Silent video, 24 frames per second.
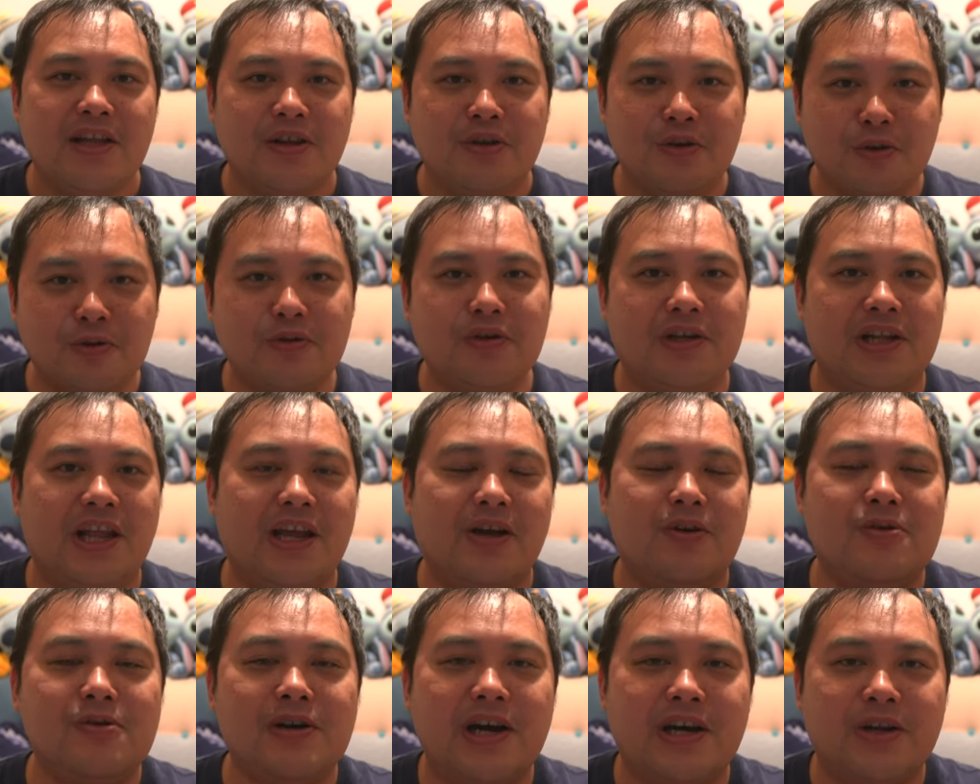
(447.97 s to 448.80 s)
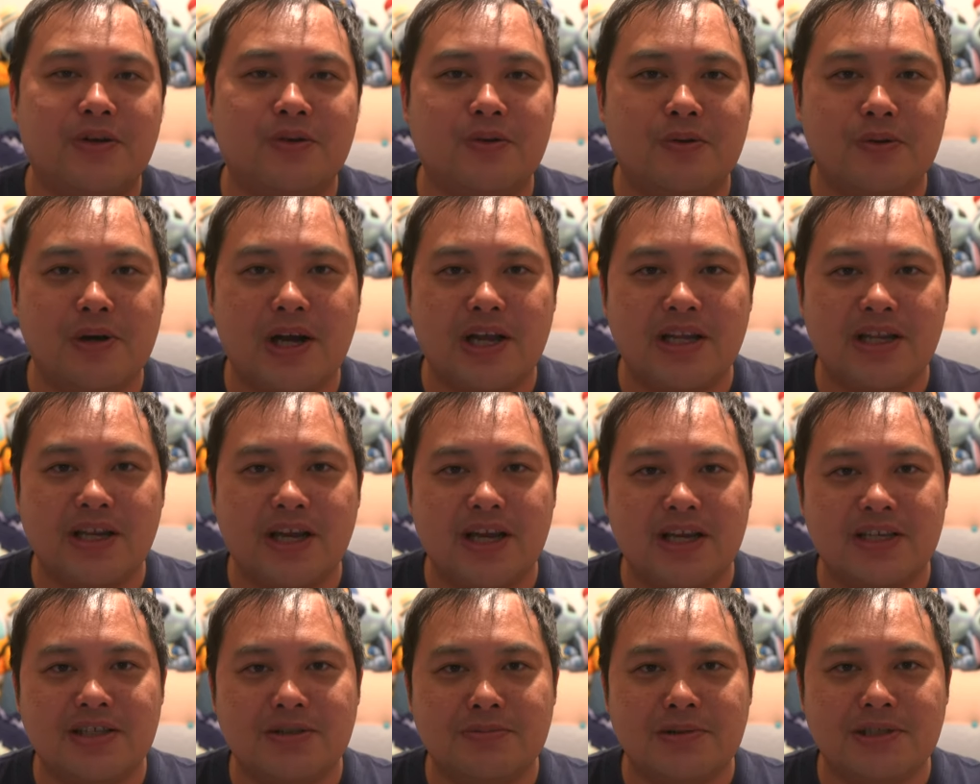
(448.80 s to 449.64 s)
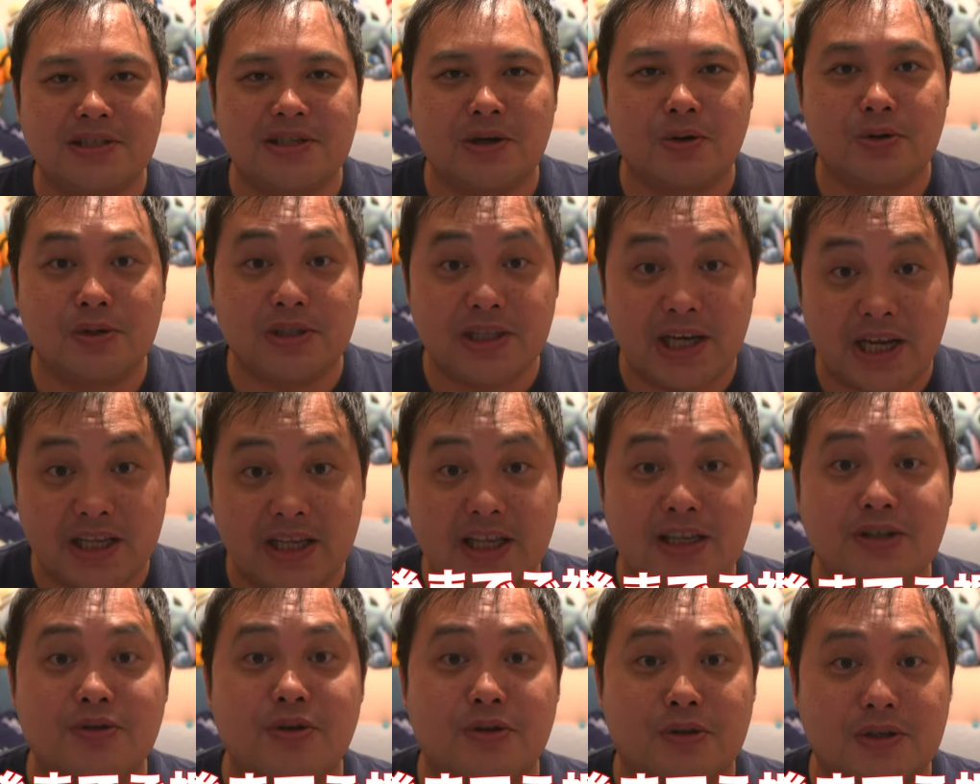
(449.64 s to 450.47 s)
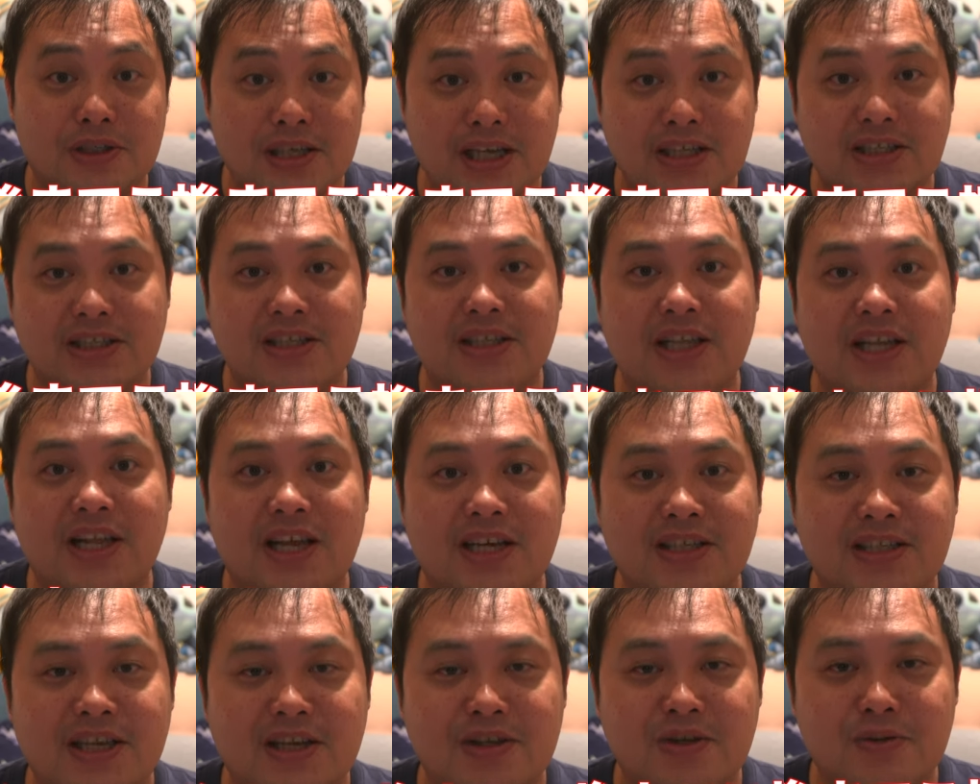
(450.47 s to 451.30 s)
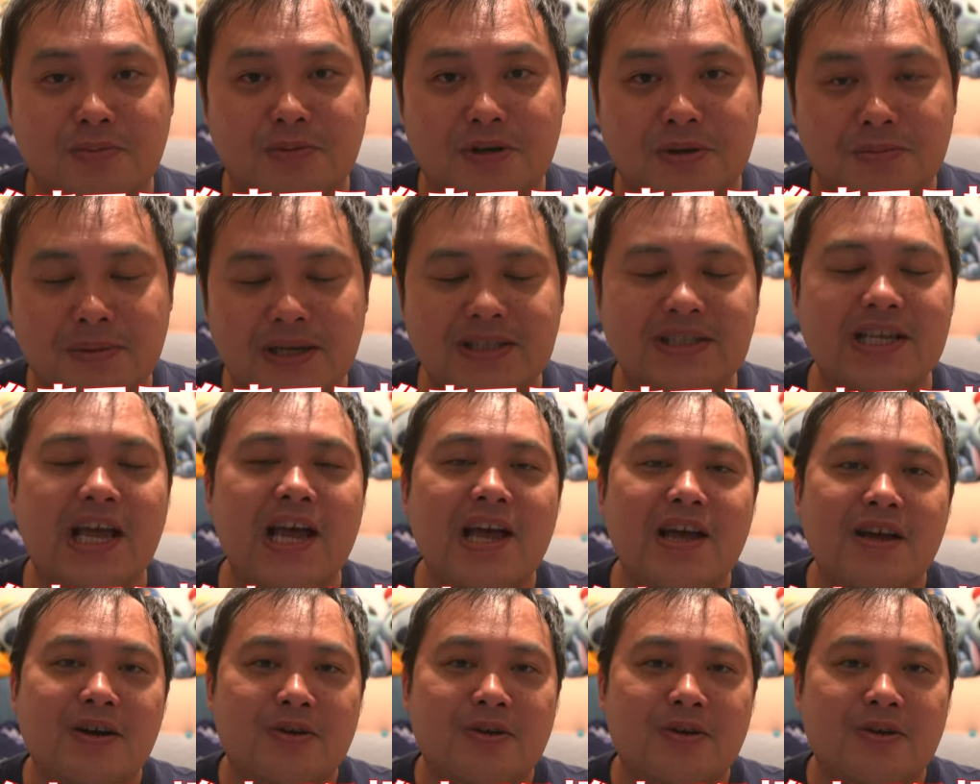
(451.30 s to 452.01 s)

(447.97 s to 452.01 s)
ということでね、今回の動画に関しましては、こちらで以上とさせていただきたいと思います。